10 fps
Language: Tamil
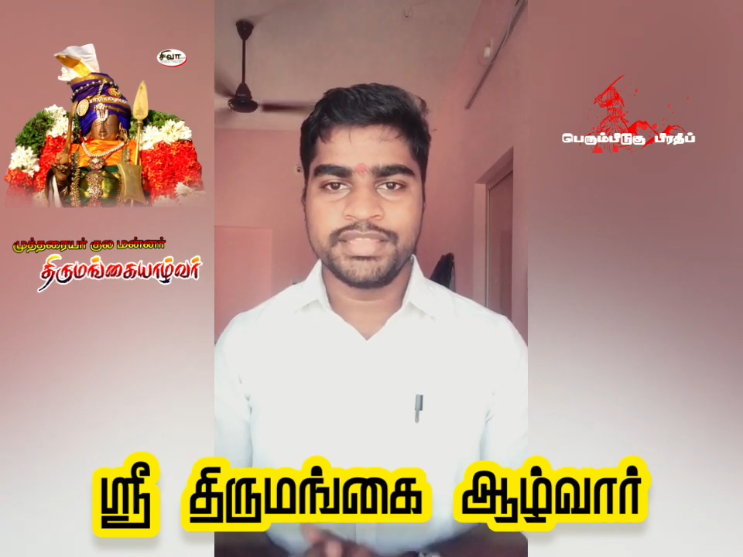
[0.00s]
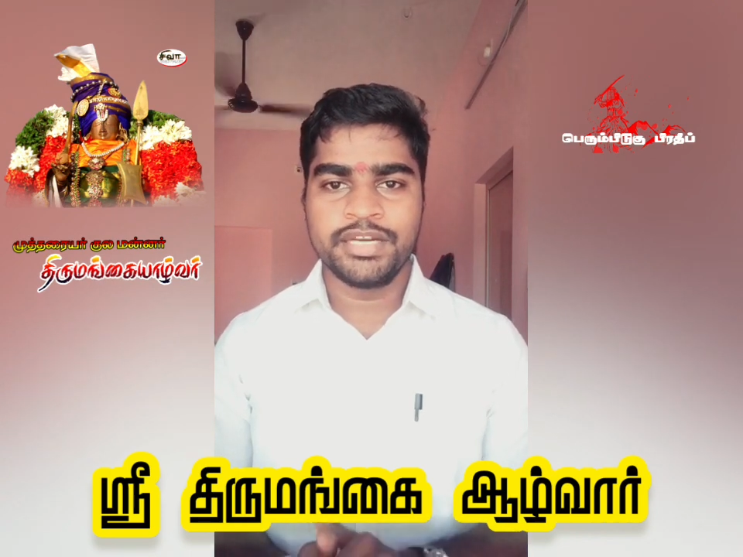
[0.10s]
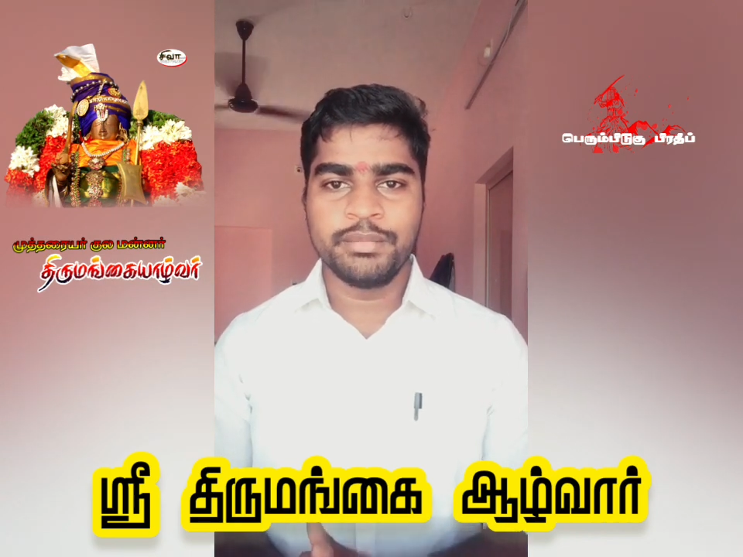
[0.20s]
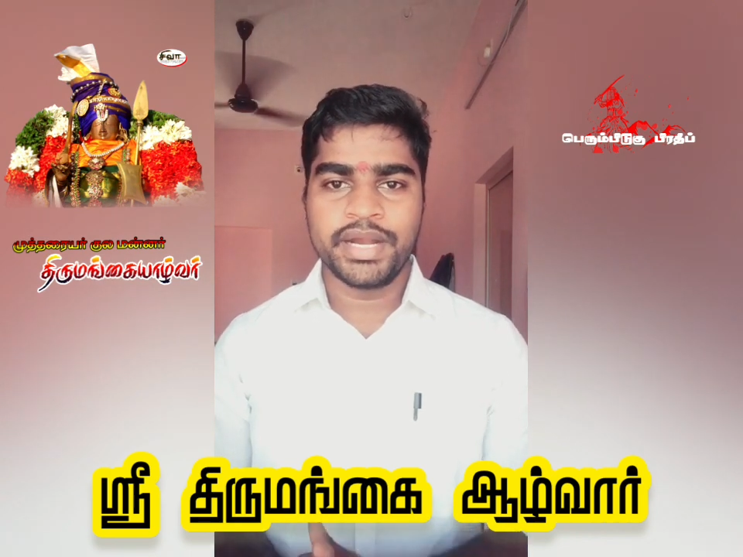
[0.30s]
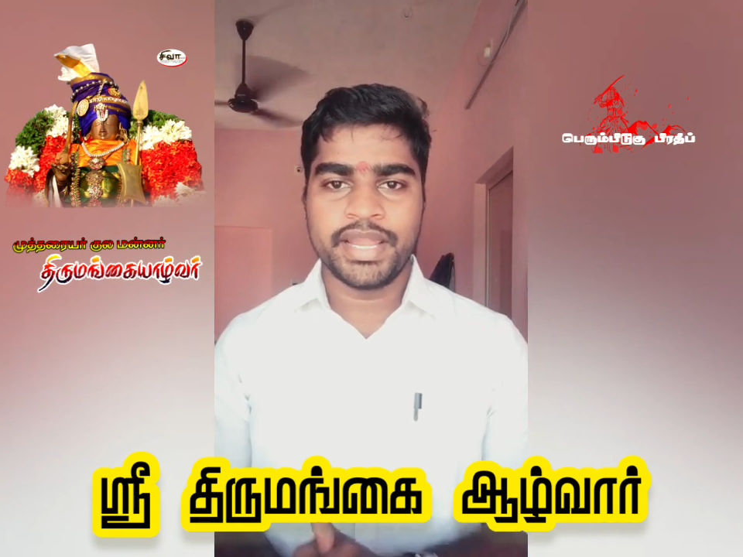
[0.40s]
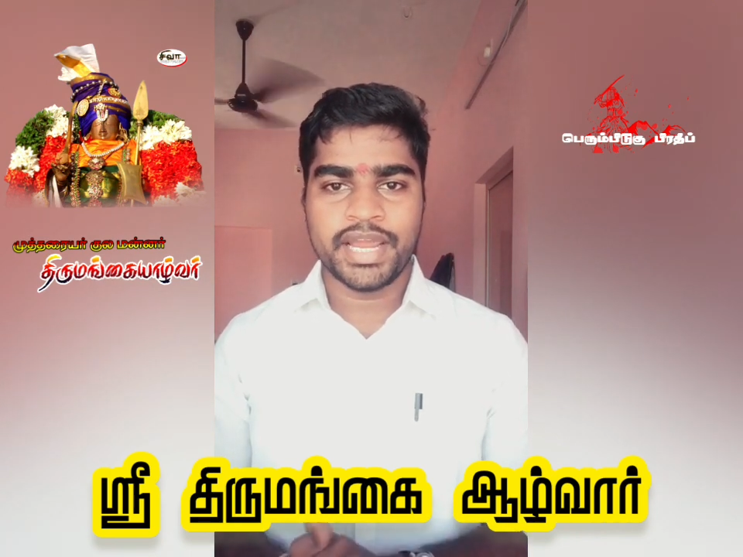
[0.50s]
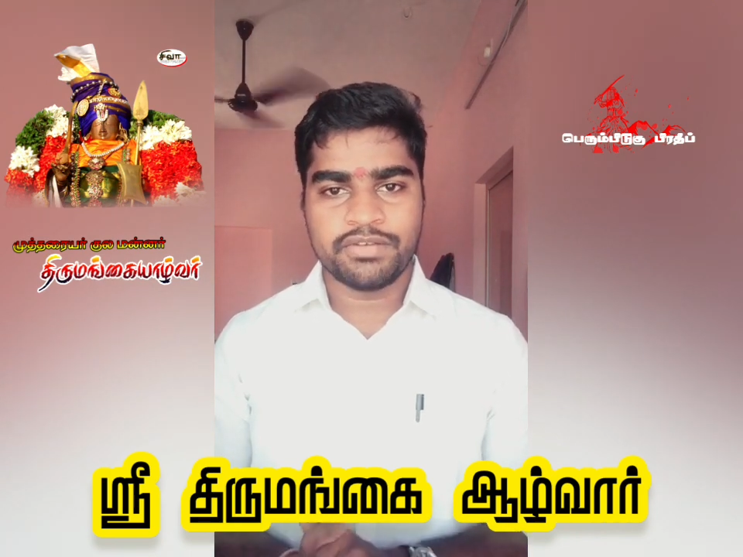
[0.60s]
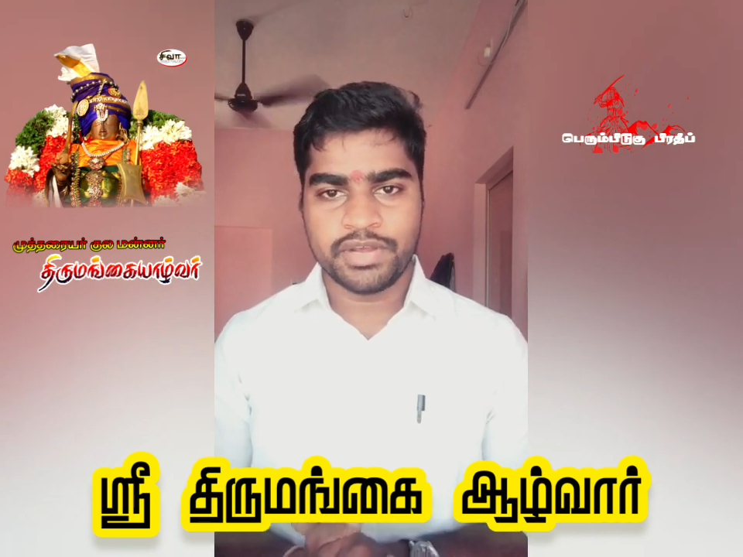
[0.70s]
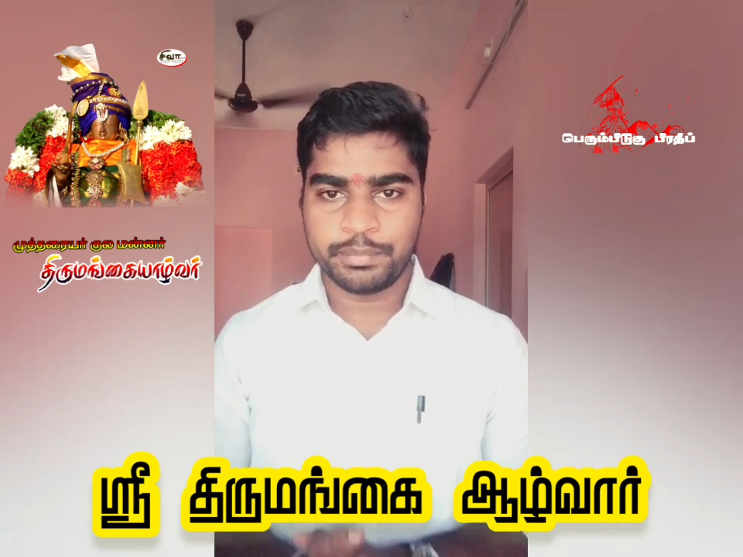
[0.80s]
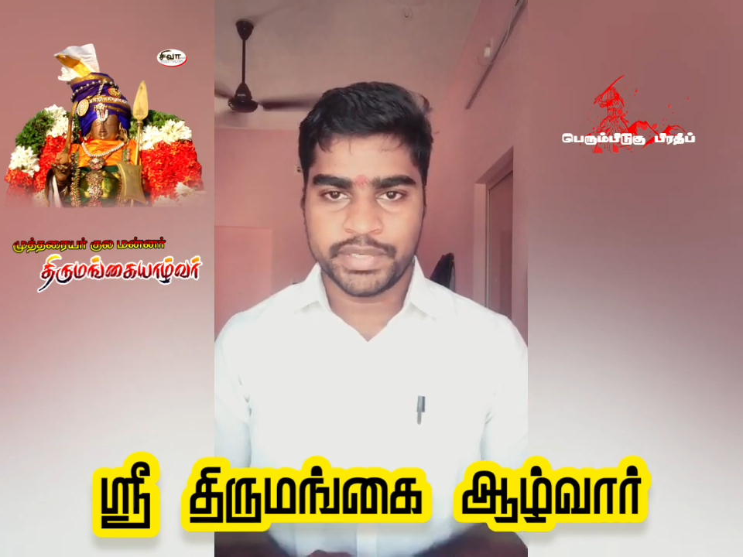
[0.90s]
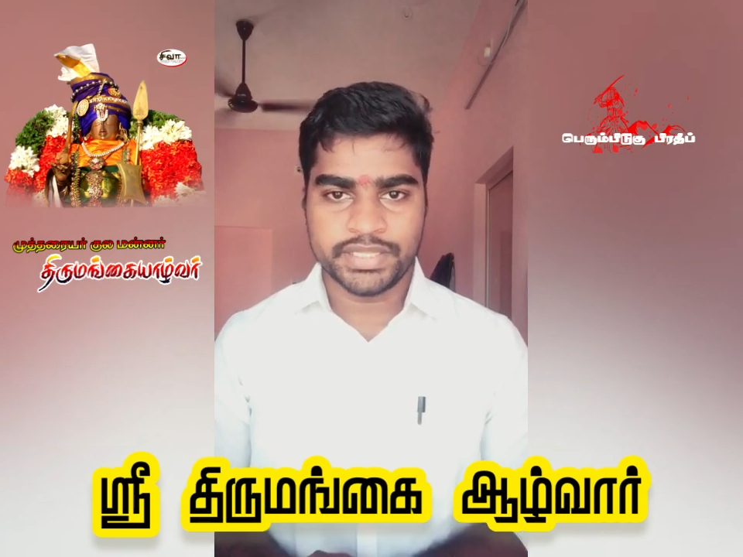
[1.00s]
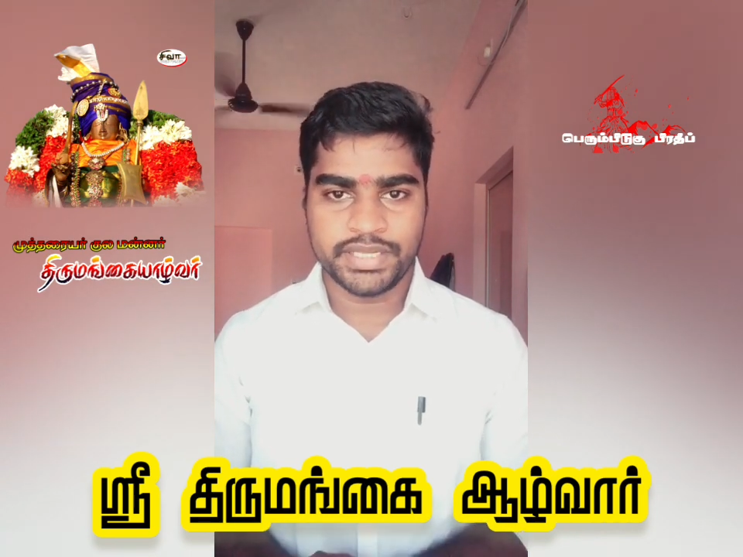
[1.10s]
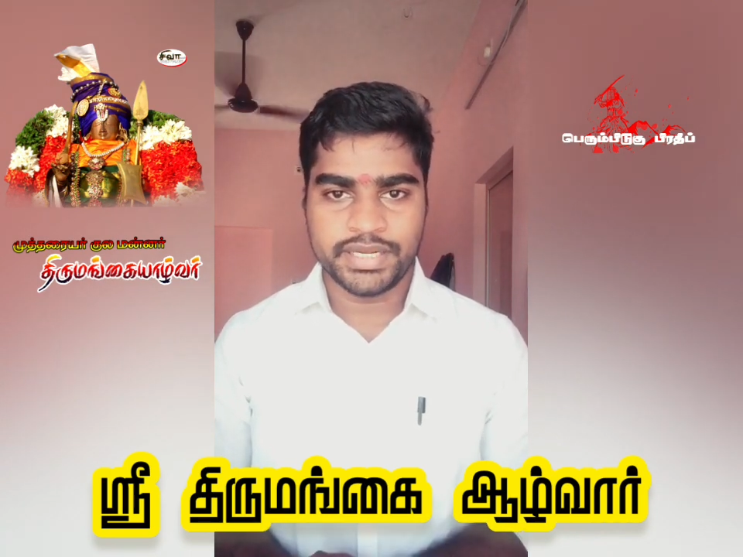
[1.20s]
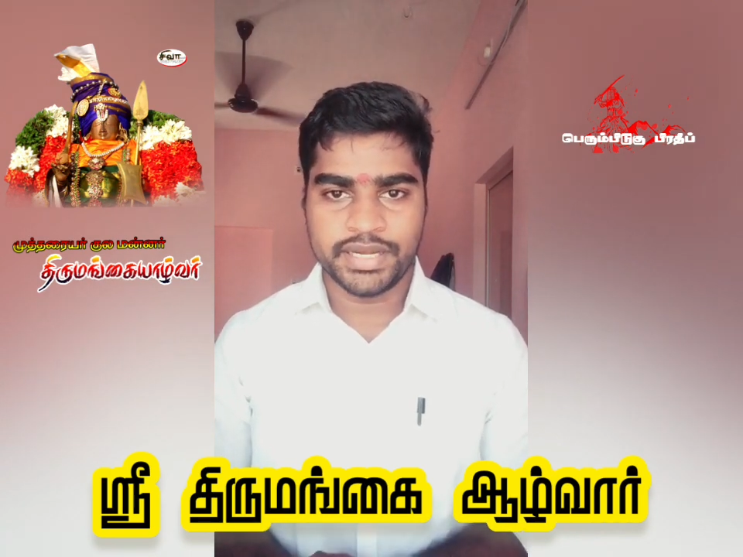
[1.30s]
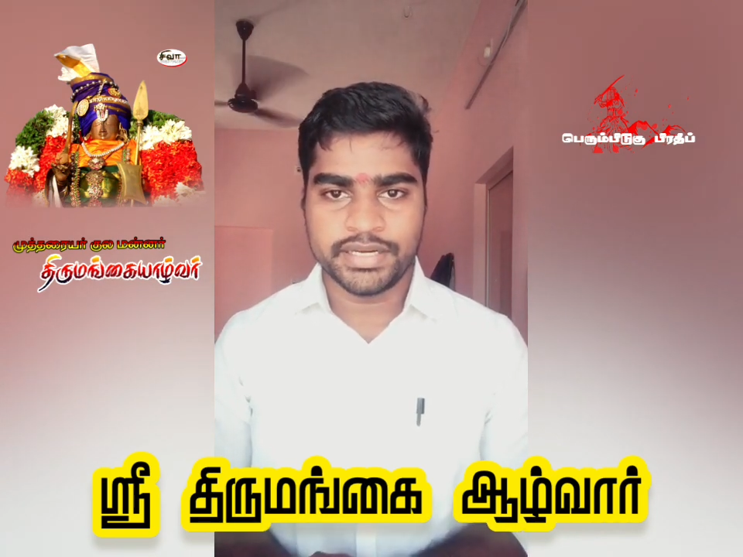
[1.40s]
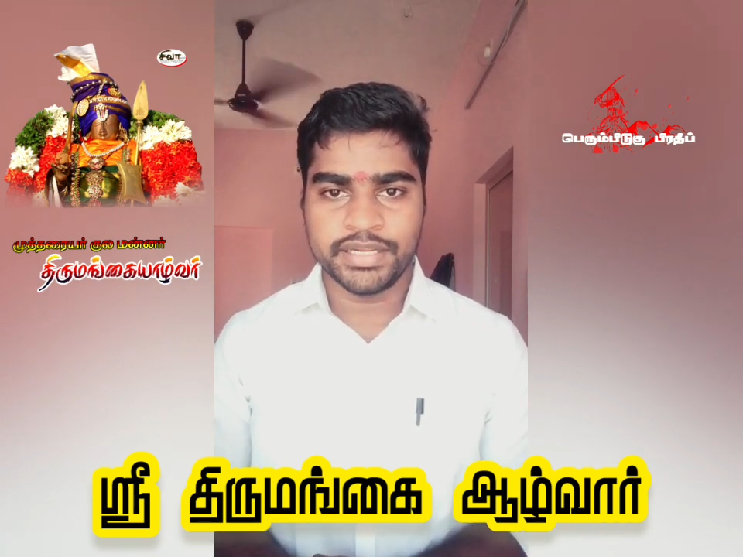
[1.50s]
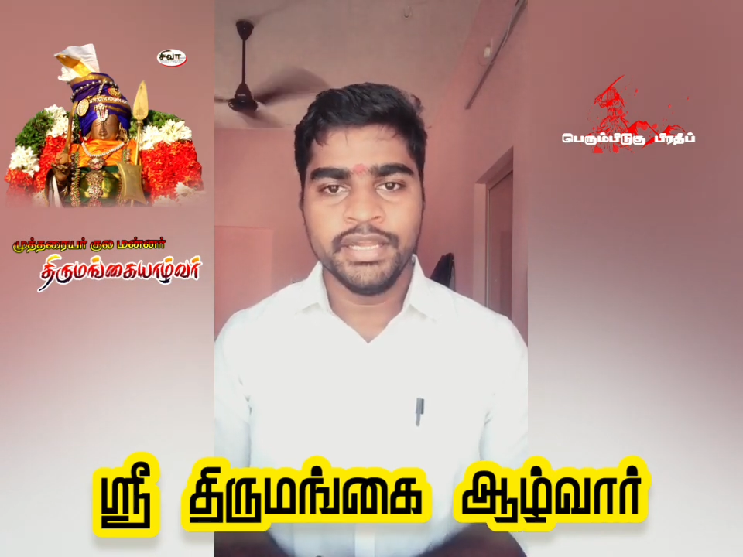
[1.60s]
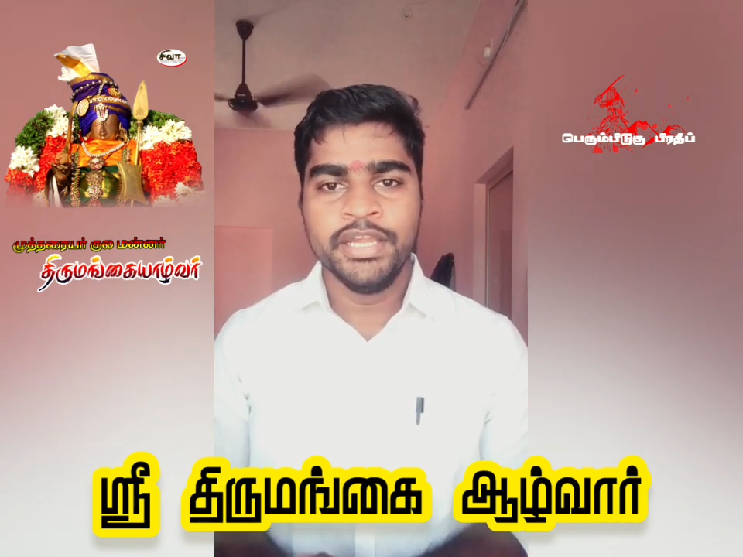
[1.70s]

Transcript: திருமங்கையாழ்வார் பிறந்திருக்காரு